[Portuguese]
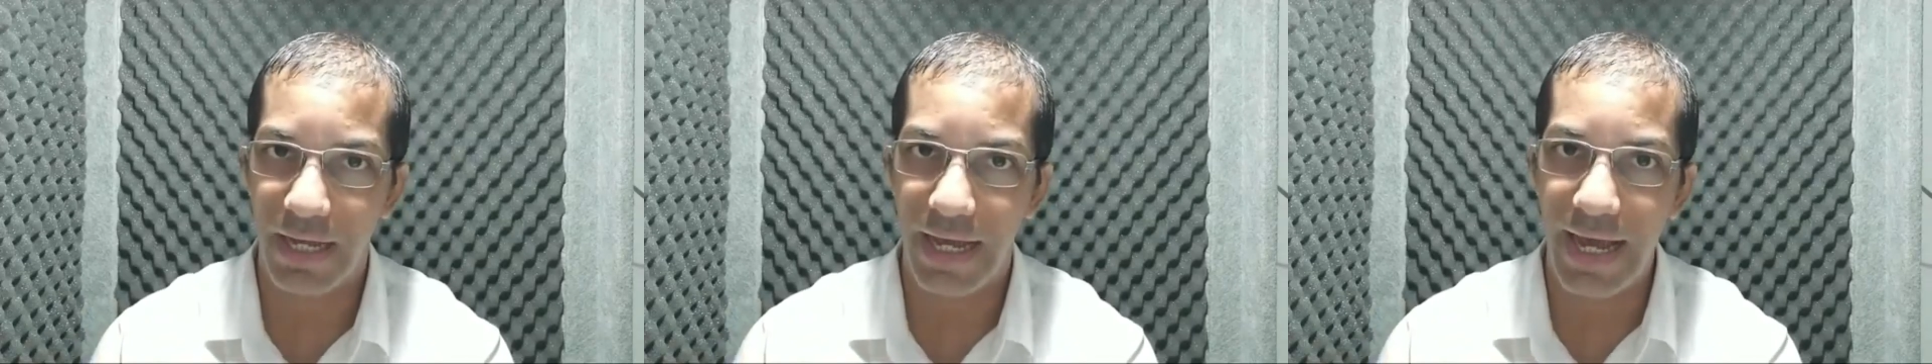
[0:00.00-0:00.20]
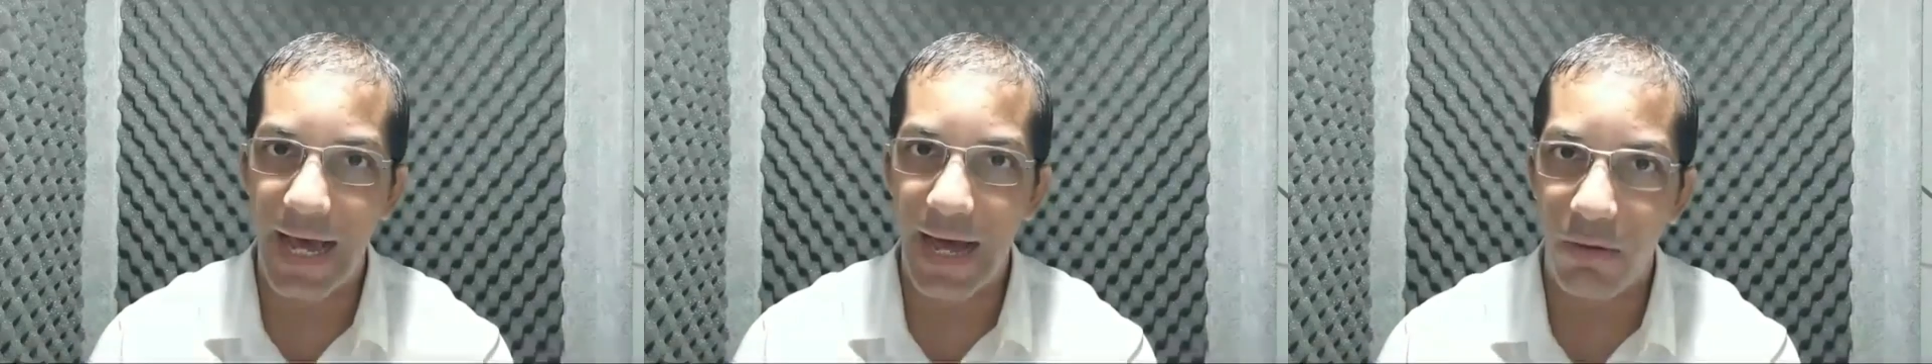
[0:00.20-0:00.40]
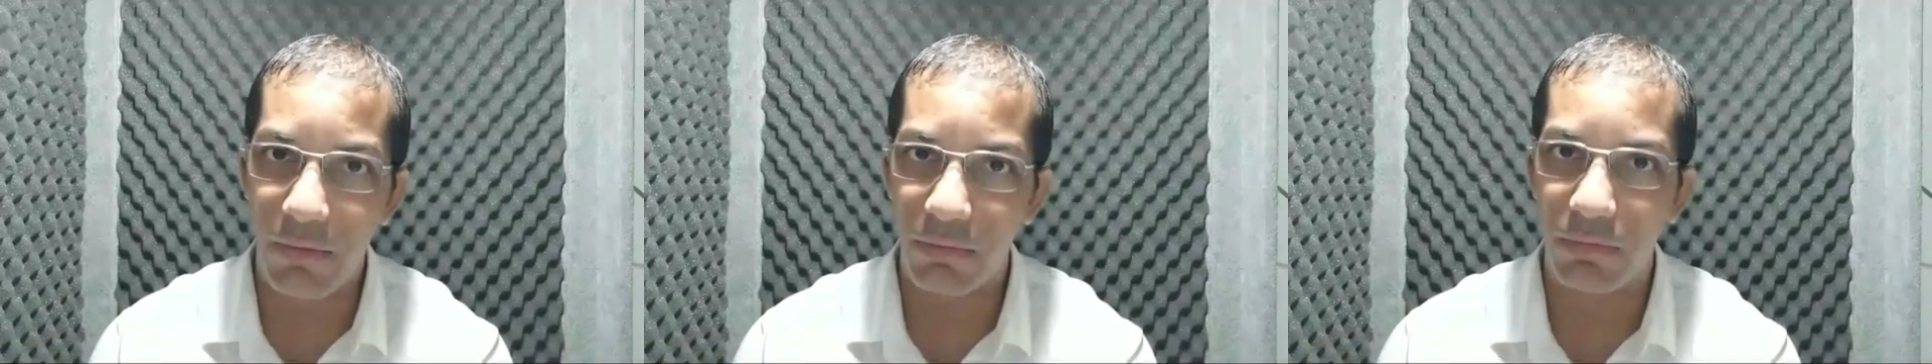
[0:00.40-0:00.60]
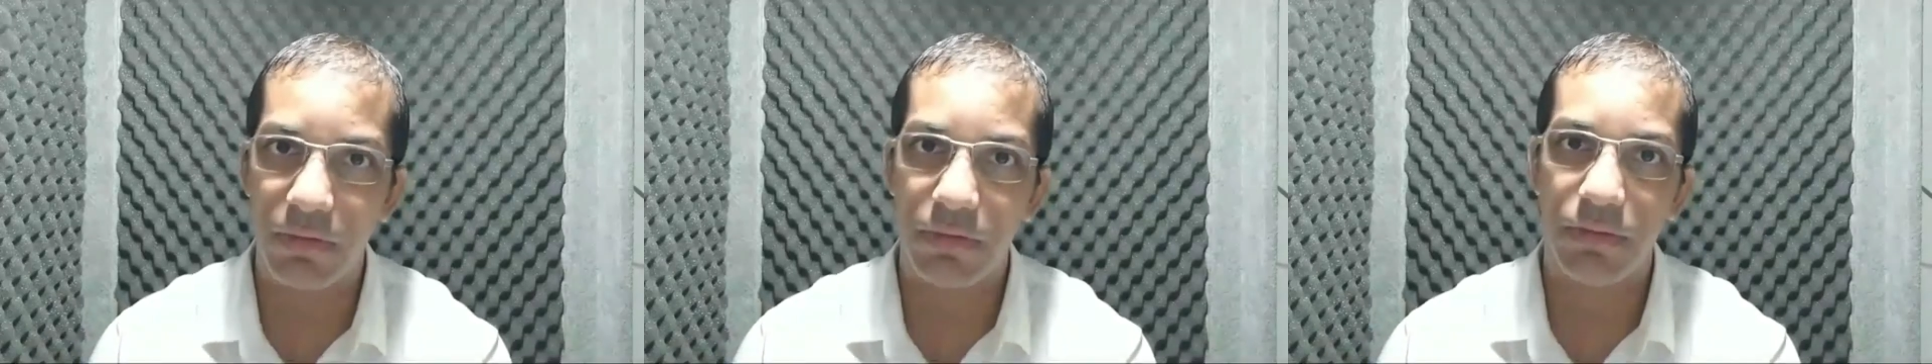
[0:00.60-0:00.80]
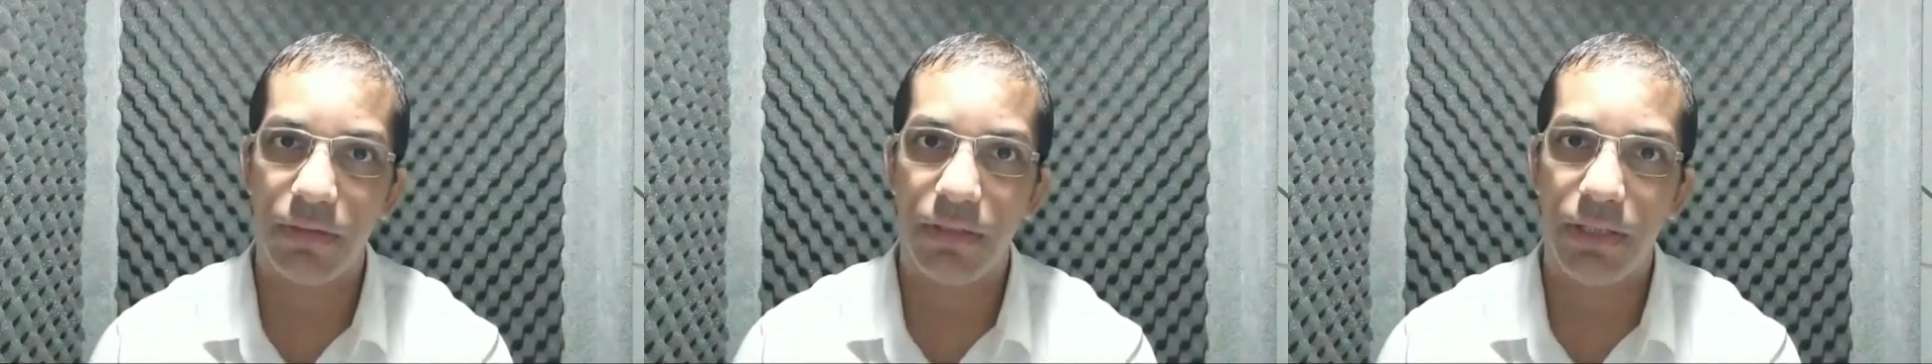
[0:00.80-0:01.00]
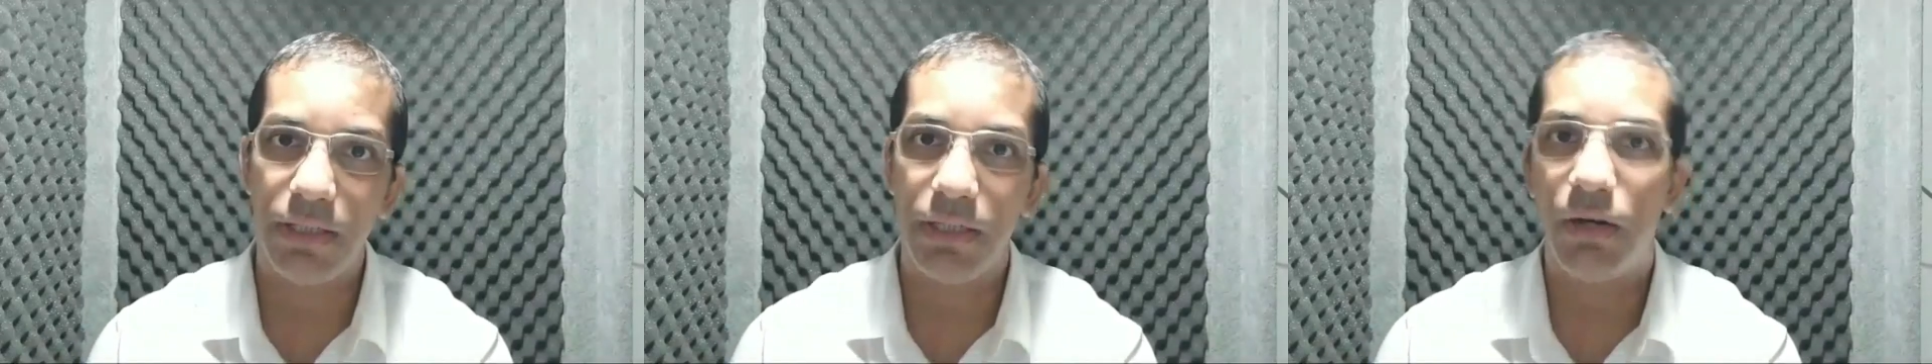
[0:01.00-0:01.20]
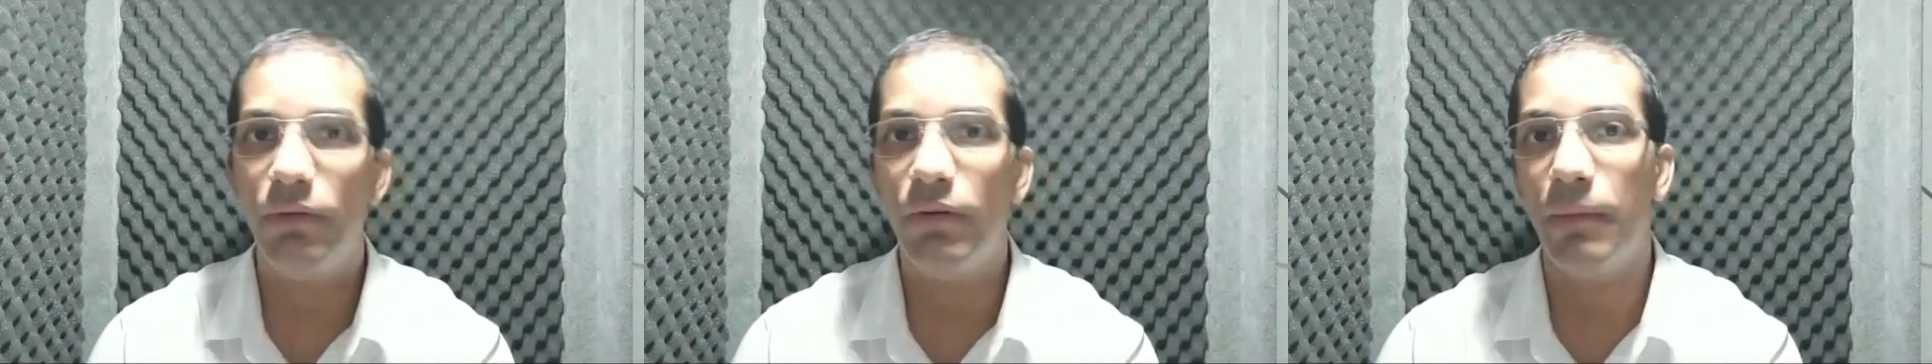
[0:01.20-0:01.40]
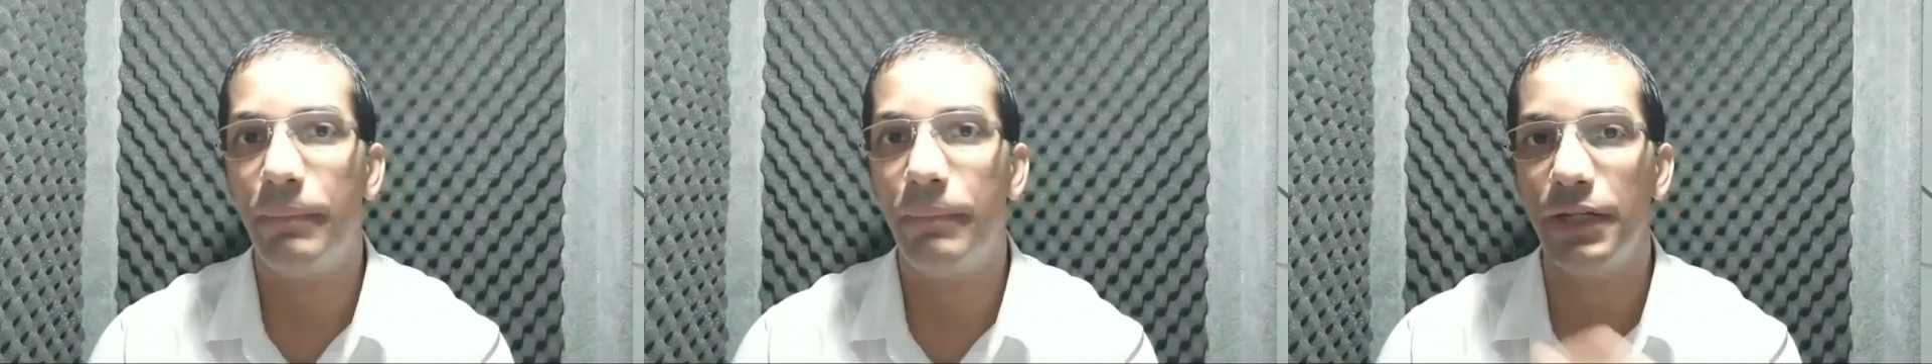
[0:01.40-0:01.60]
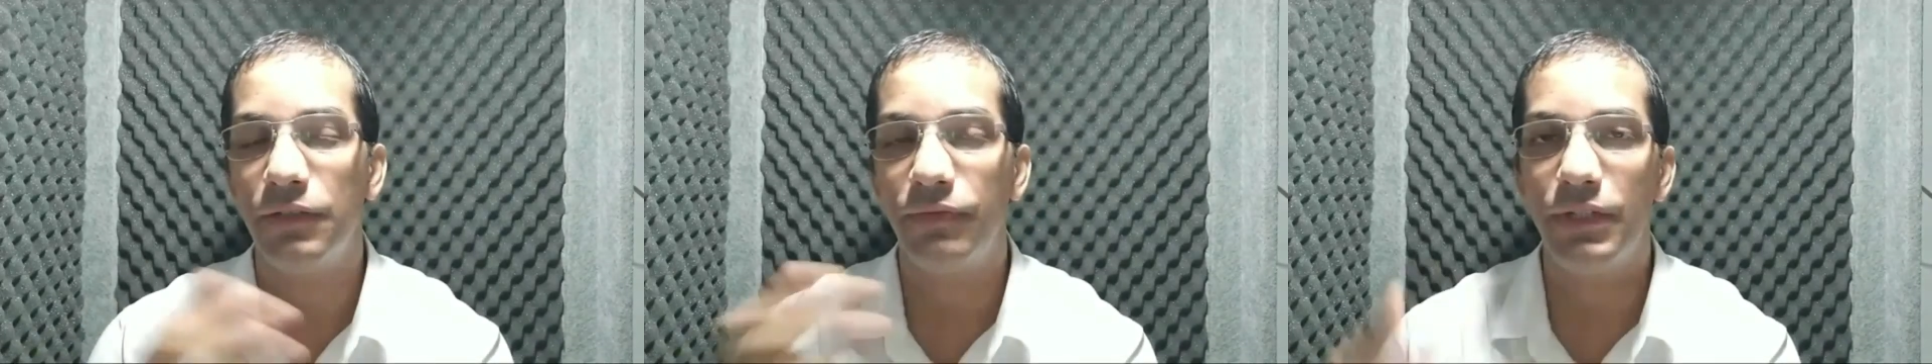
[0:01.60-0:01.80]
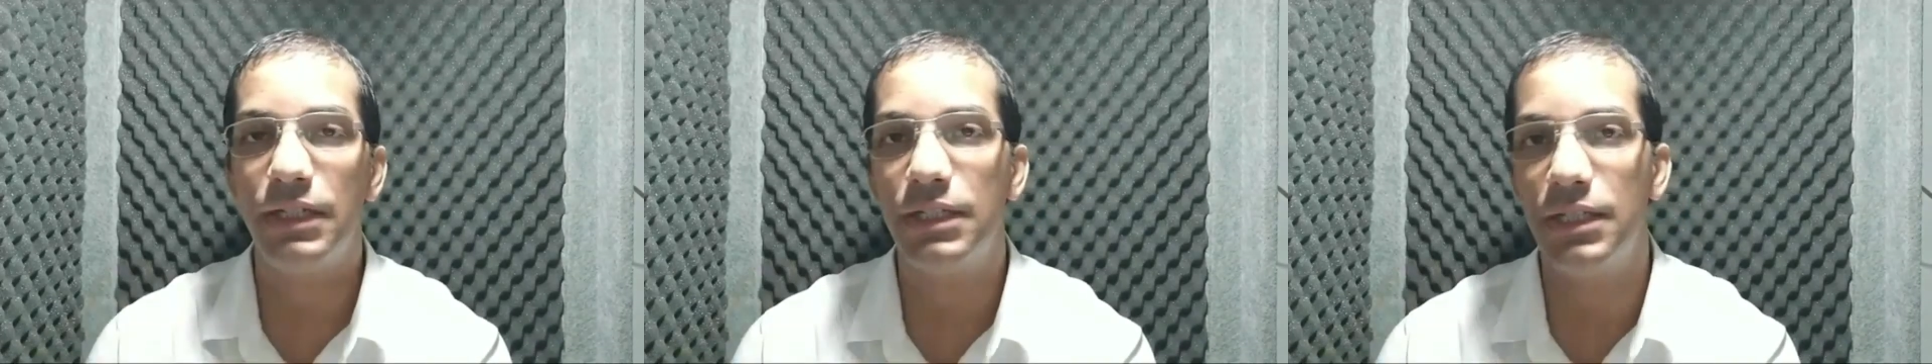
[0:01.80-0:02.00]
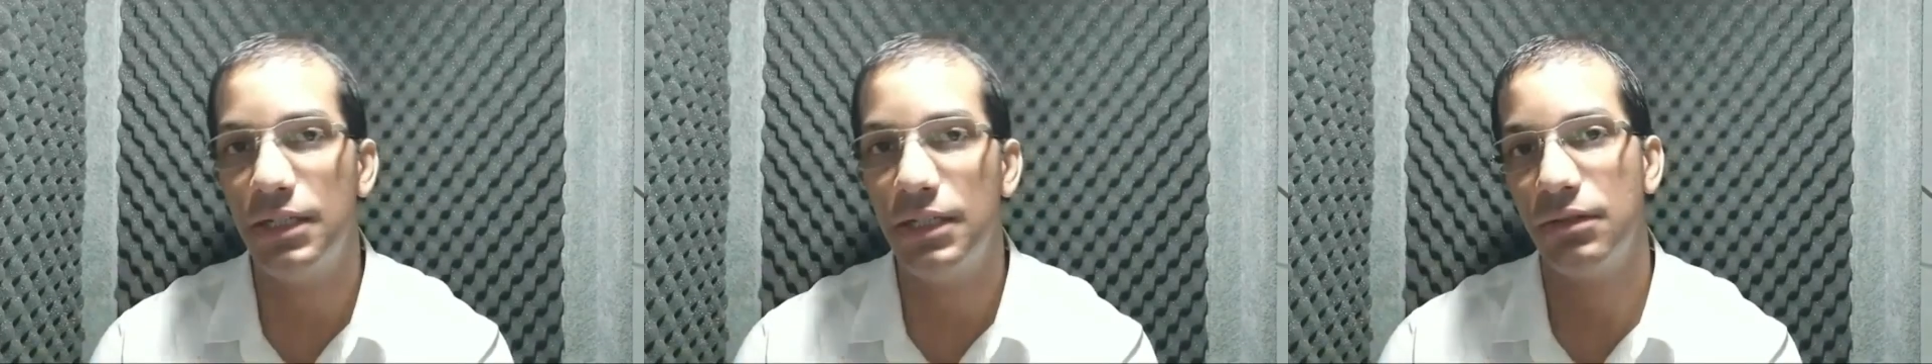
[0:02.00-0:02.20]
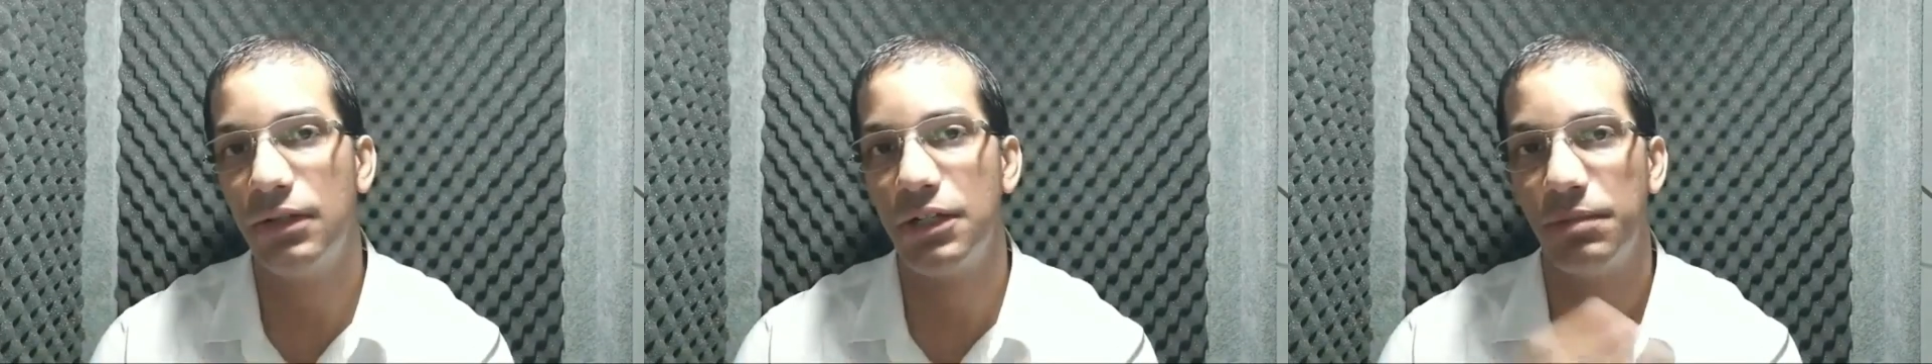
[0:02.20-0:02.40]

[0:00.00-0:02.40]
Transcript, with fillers: real e não apenas fictício que